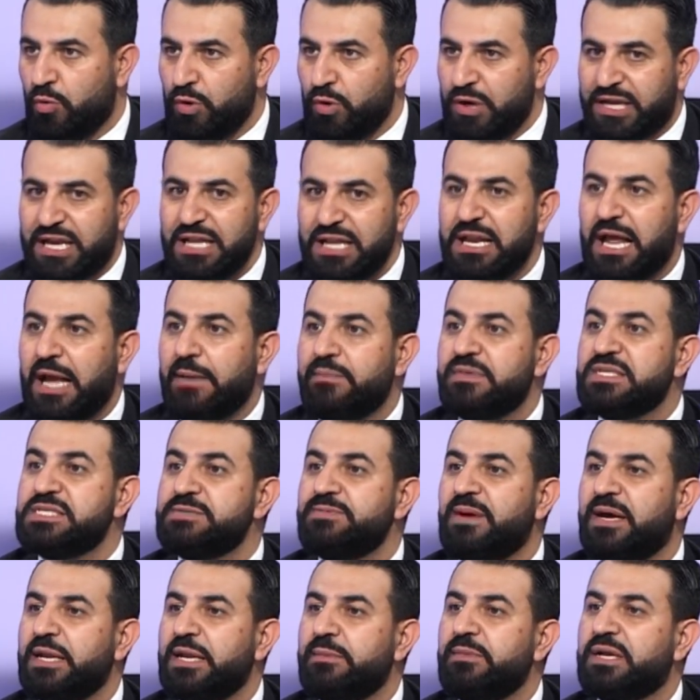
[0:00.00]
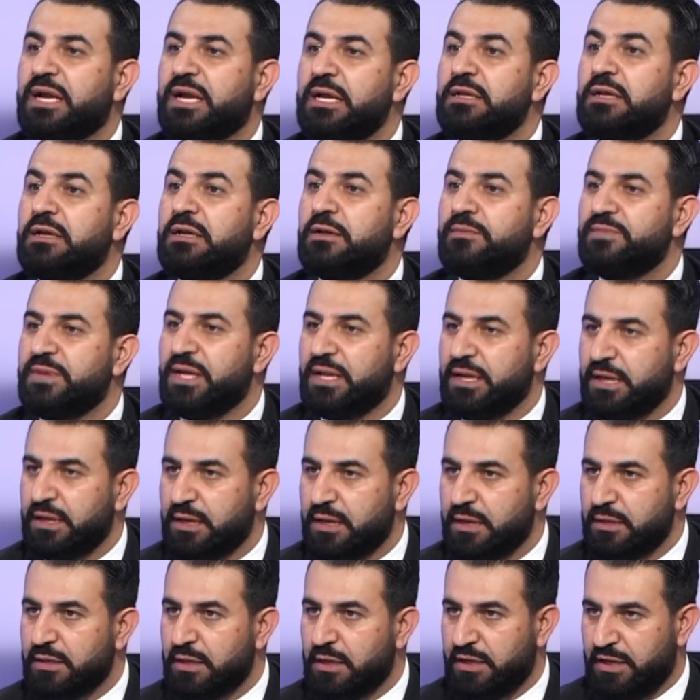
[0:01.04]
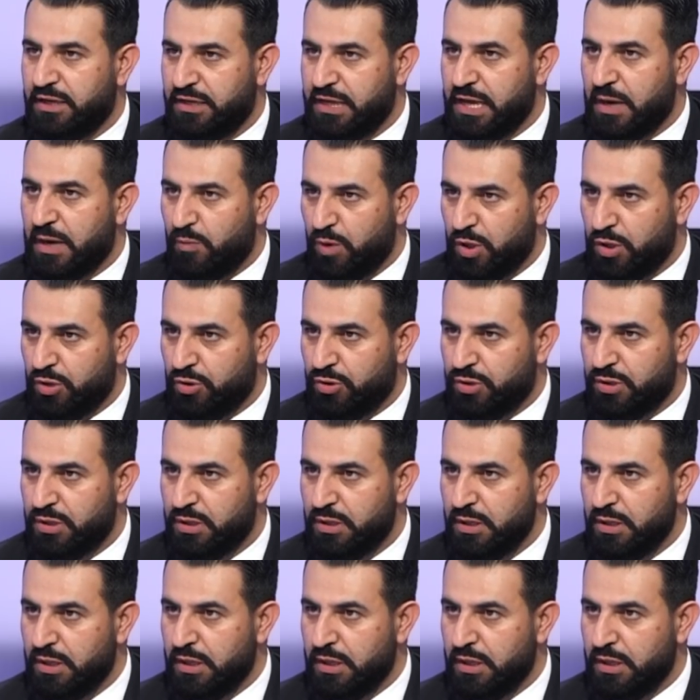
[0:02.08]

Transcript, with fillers: والكل اللي عم يسمعني من كل اللبنانيين اللي هن اموالهم